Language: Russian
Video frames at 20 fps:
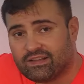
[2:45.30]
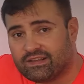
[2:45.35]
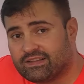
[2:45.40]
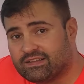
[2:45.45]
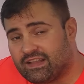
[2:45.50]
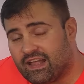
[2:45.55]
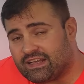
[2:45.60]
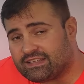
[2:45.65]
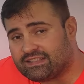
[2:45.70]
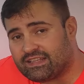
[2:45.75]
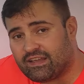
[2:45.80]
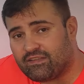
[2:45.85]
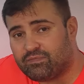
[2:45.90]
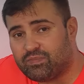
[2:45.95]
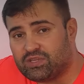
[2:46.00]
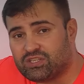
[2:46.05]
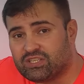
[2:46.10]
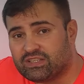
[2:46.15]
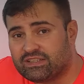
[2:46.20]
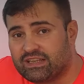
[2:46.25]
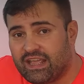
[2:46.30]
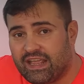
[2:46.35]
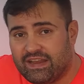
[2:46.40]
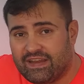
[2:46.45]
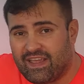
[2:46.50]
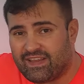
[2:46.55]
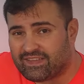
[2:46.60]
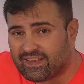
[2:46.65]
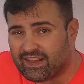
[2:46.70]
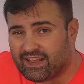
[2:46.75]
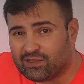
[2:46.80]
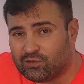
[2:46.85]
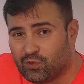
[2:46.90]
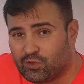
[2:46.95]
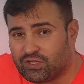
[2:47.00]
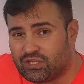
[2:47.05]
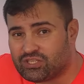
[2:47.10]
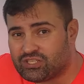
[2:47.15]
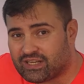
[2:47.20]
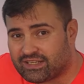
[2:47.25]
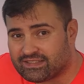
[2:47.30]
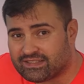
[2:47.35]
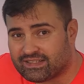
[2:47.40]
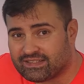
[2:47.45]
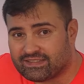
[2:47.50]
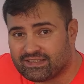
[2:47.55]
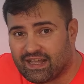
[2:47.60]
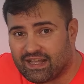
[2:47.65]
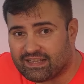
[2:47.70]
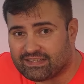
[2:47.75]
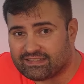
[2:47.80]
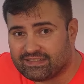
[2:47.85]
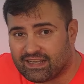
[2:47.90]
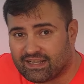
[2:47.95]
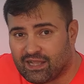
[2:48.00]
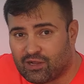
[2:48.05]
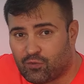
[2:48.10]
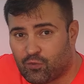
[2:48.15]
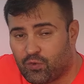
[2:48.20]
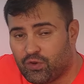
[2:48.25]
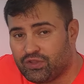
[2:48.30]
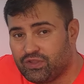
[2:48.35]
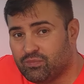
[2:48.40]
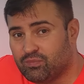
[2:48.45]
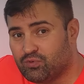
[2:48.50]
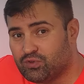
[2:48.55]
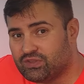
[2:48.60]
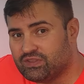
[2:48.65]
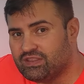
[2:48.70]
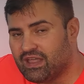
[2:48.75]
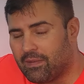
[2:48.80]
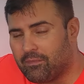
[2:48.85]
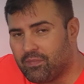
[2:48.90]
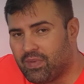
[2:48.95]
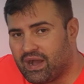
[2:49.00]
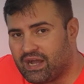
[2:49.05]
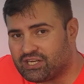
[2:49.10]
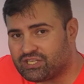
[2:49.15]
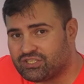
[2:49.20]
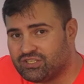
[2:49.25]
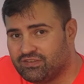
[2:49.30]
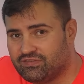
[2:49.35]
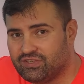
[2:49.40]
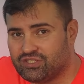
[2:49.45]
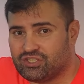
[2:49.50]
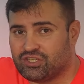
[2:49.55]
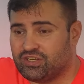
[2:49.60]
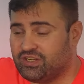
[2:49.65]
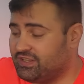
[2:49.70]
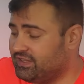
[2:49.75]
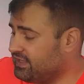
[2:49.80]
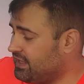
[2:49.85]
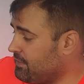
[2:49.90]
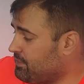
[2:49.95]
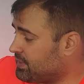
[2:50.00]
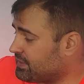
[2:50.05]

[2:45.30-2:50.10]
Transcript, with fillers: Классное впечатление эта колоночка создаст на какой-нибудь домашней вечеринке,